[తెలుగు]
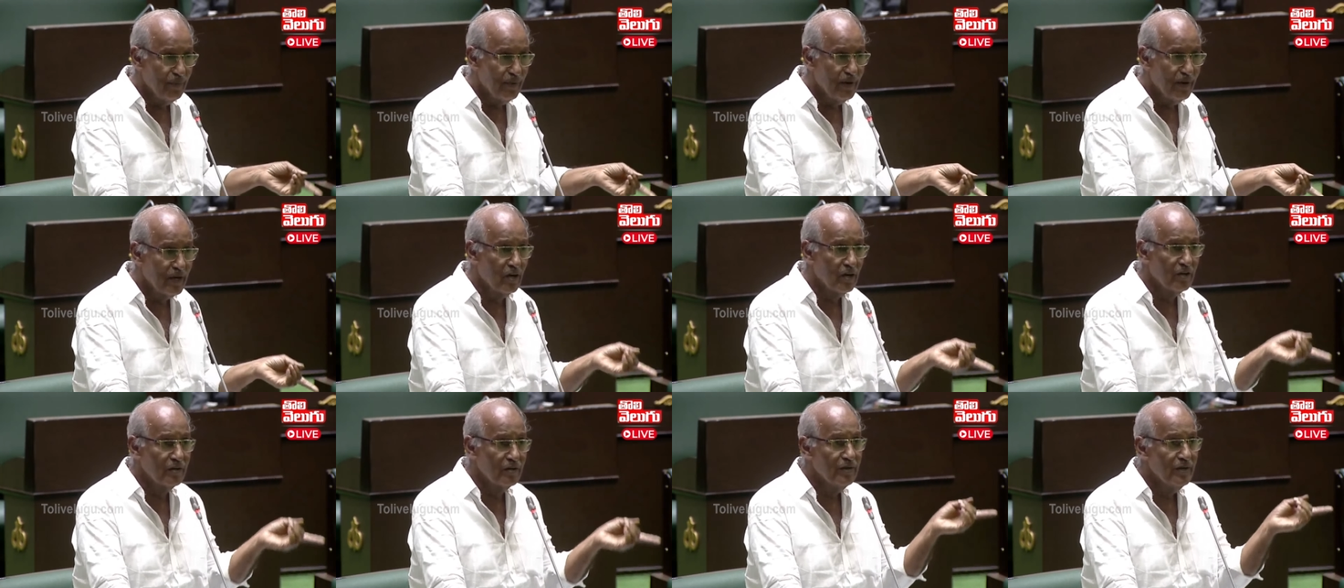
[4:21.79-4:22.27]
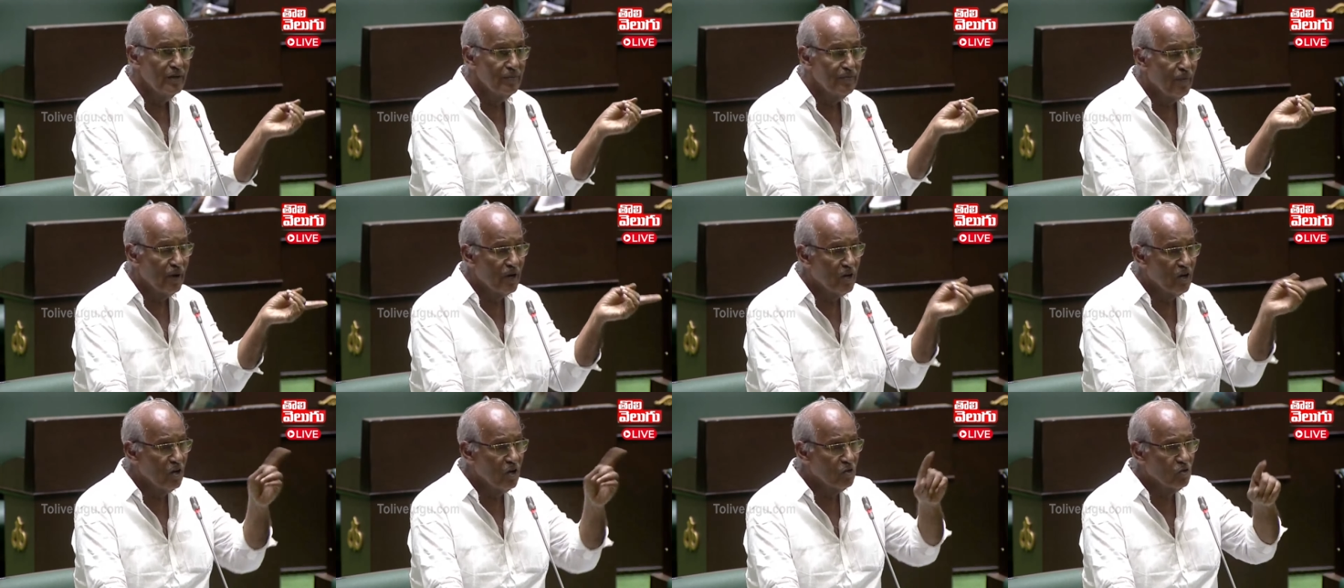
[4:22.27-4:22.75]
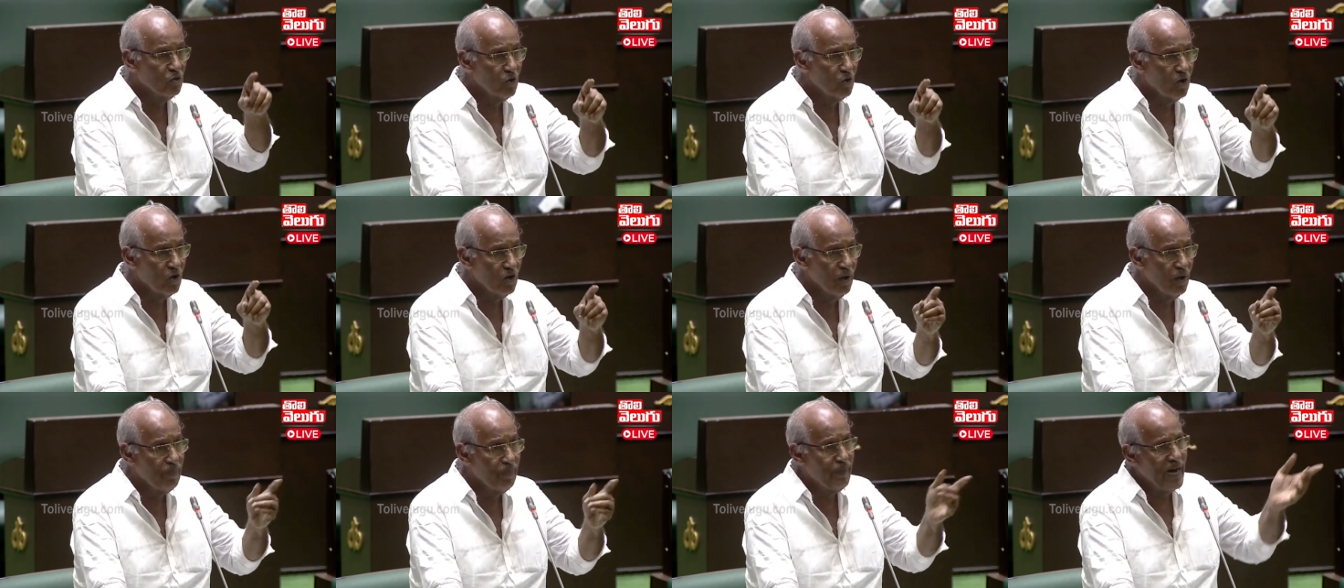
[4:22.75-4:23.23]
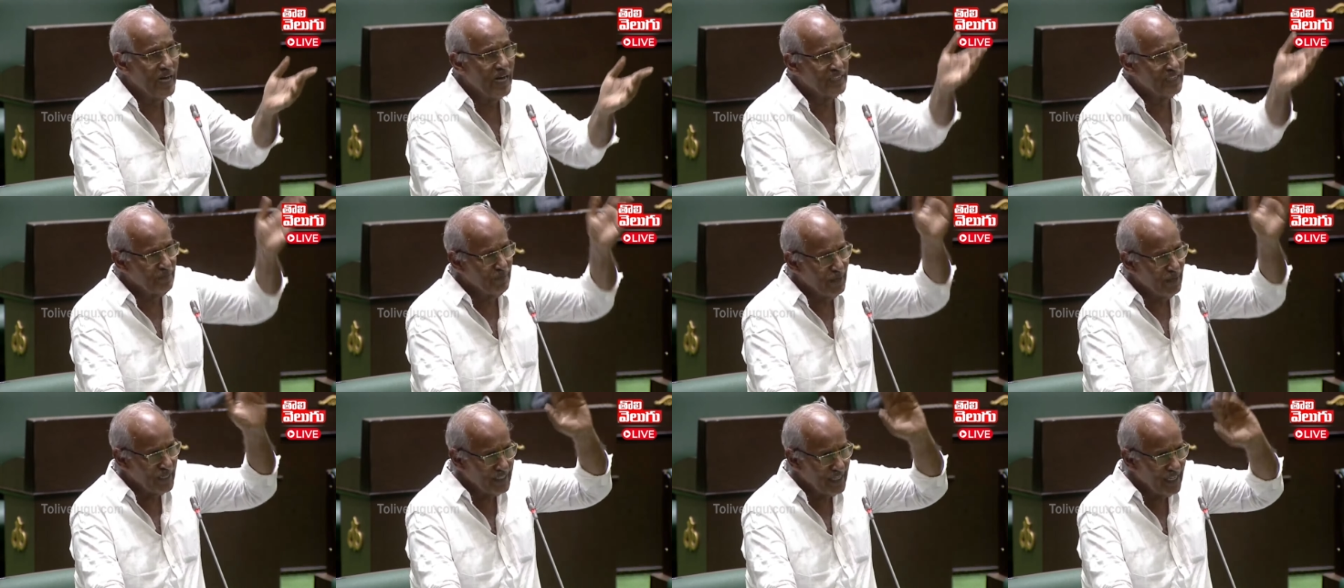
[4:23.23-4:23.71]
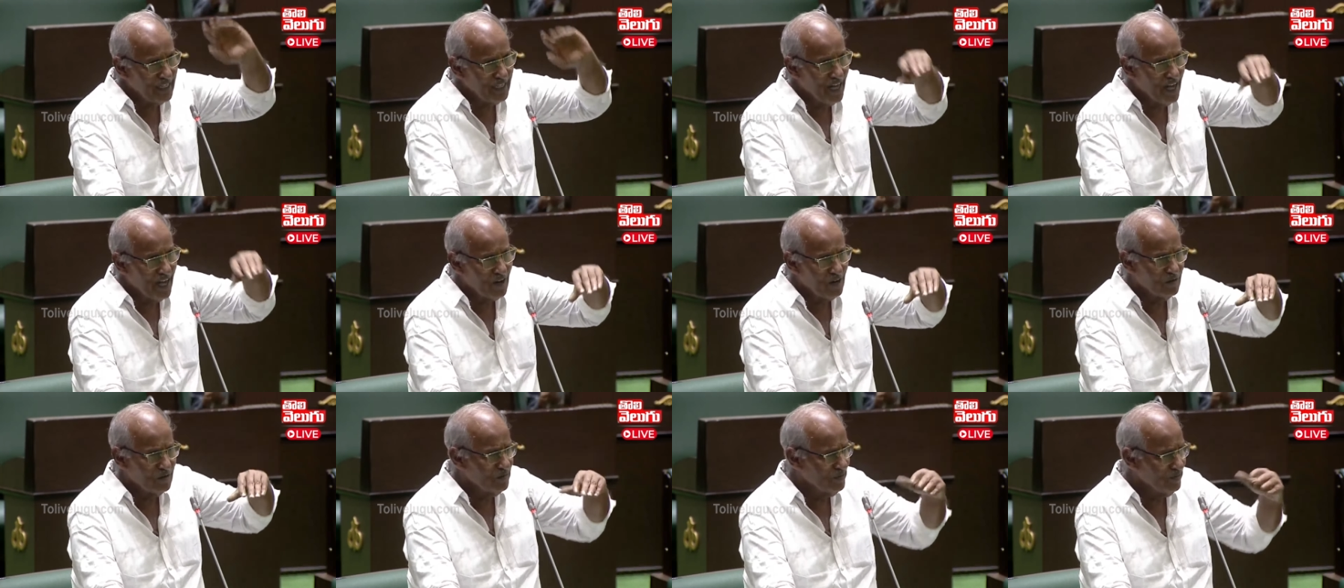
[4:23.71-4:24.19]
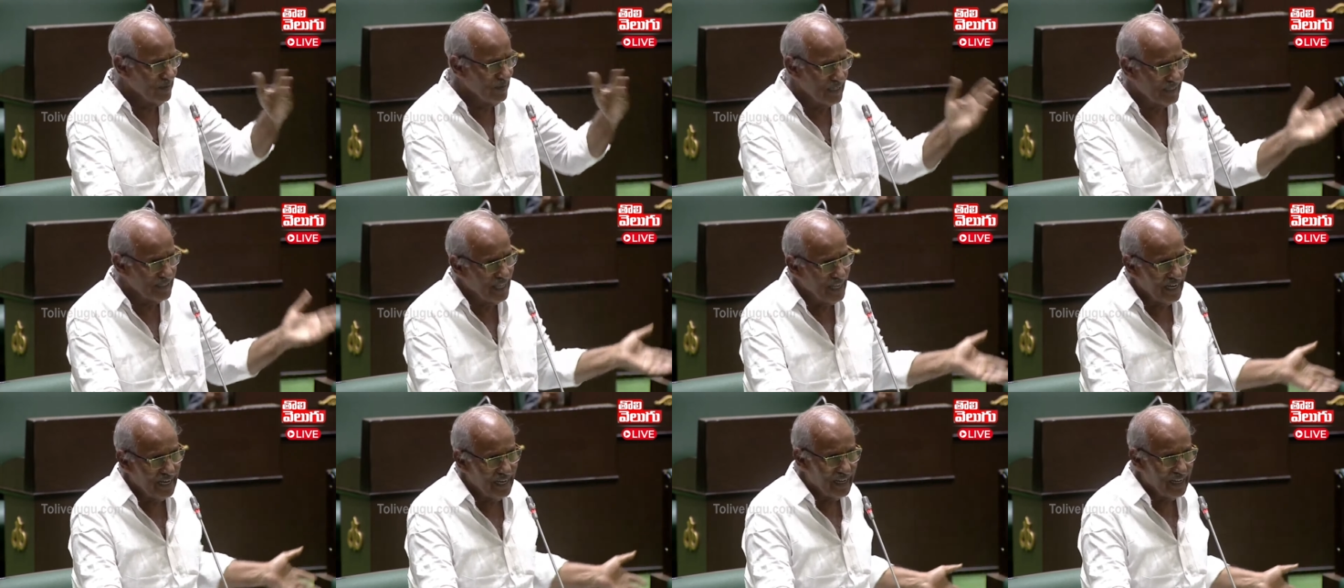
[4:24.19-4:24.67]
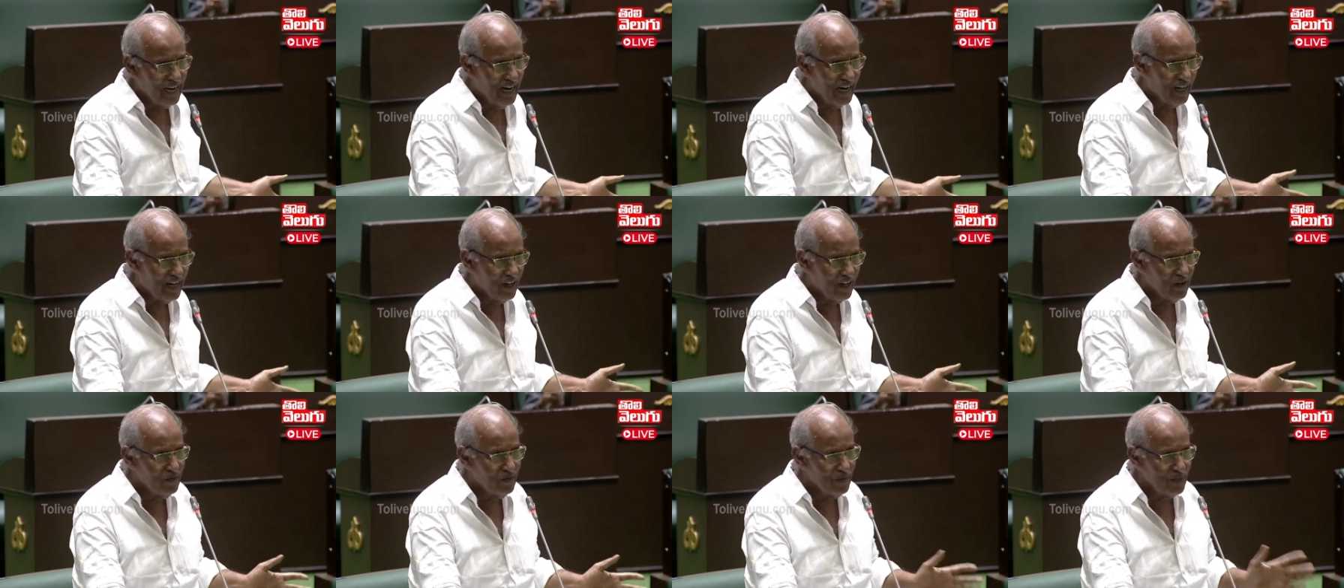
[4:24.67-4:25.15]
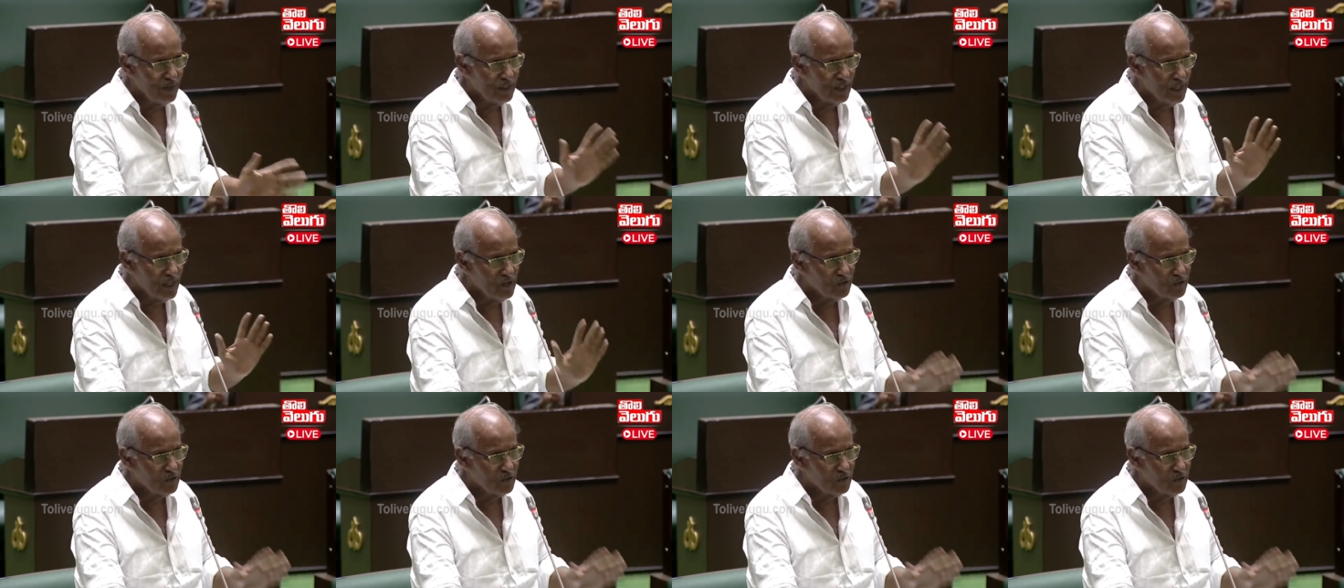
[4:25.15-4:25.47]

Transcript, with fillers: మరో మరొక ఊరిలో పాత పట్టేదారులు మన తెలంగాణలో మీకు